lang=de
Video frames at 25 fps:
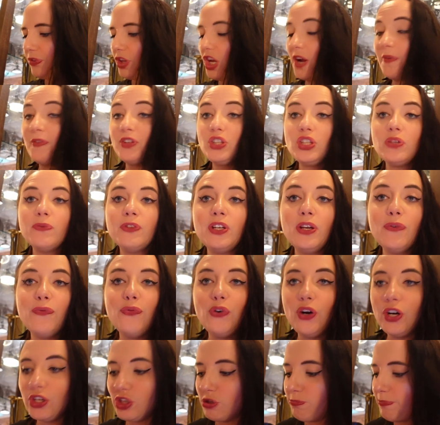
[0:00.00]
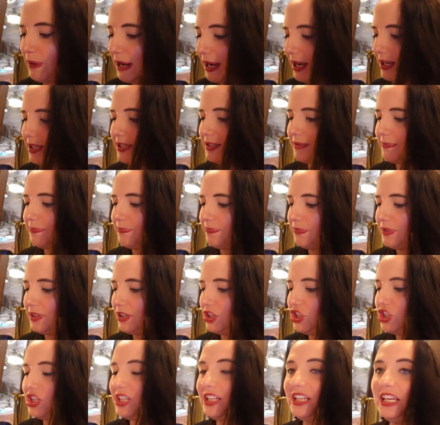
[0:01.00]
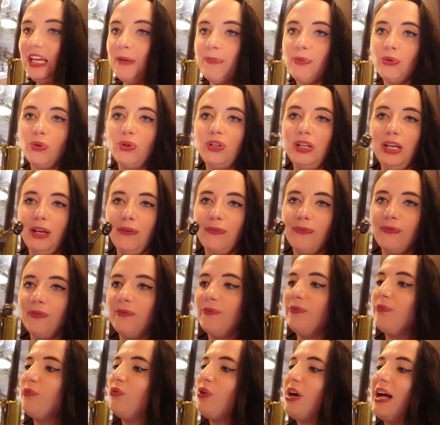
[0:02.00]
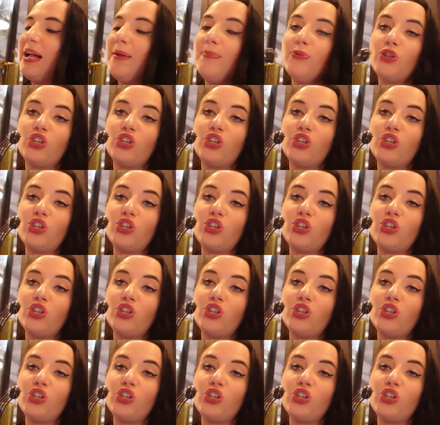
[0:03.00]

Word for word: Kommen wir zu den Vorspeisen. Ich liebe Oliven, vor allem